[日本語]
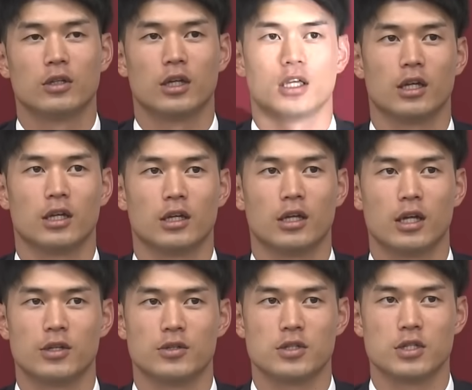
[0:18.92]
えー、
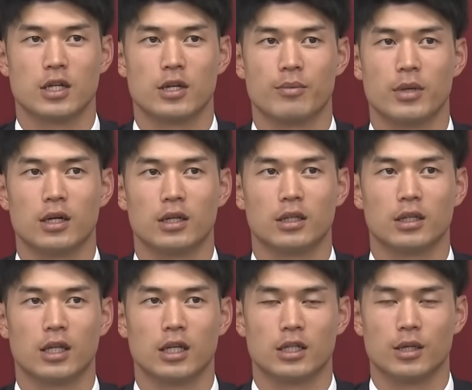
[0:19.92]
ライオンズではまあ
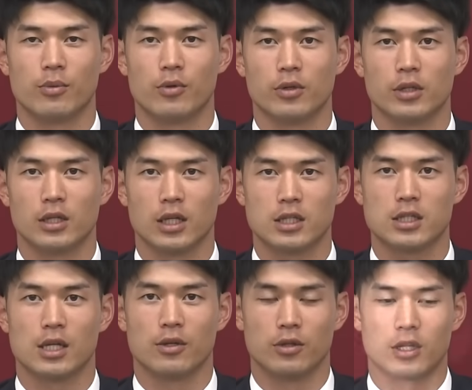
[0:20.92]
内野もやって
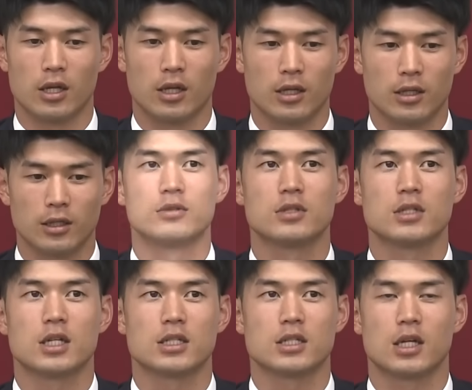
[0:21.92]
たので
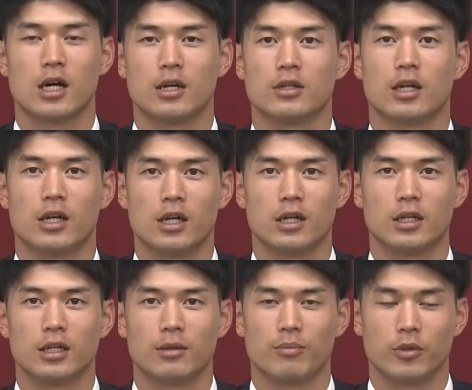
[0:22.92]
チャンスがあるなら
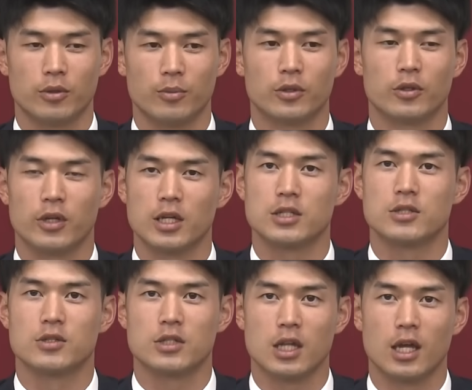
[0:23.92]
もともと練
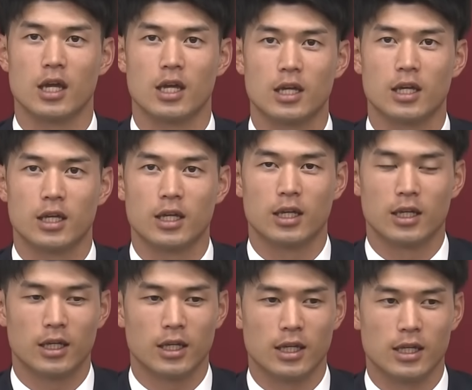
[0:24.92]
習して、
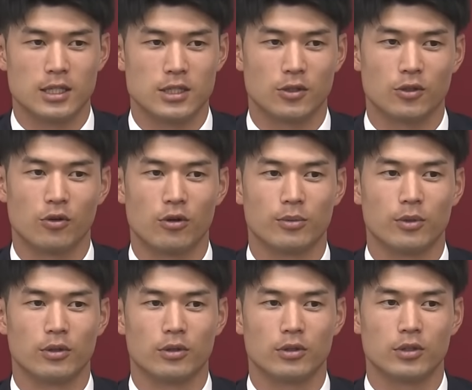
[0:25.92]
えー、そういうとこに
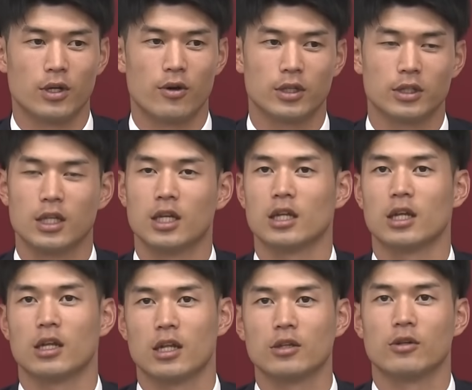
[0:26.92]
も加わっていけた
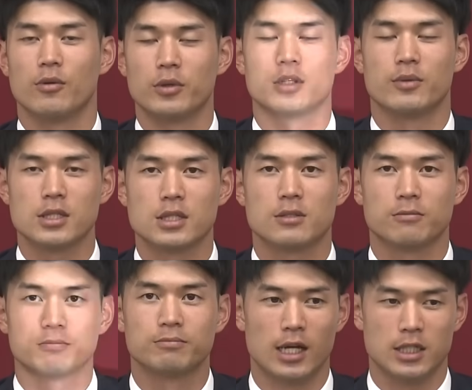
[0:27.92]
らなとは思ってます
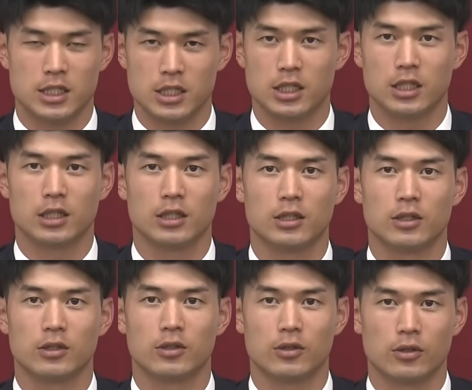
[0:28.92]
足
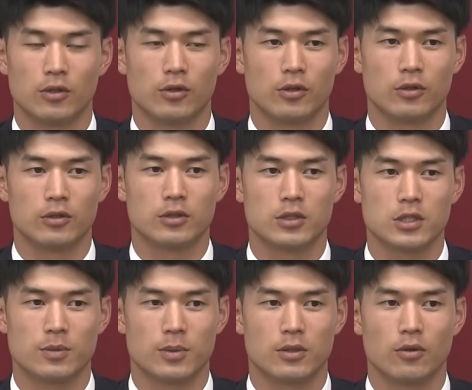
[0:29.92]
と
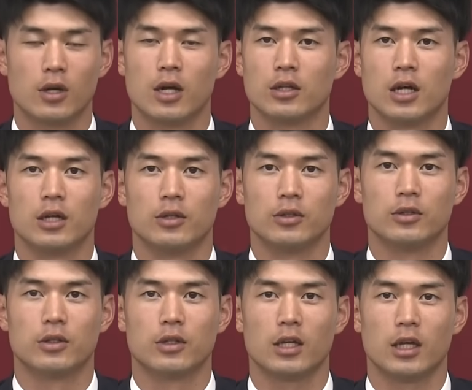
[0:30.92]
スピード感のある
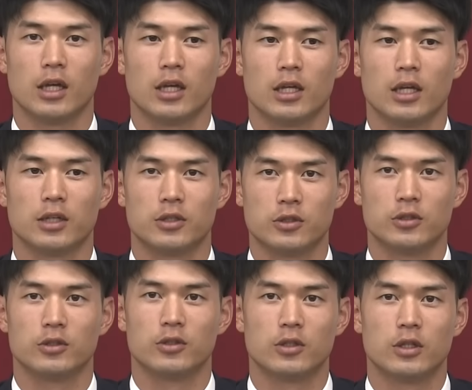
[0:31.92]
えー、野球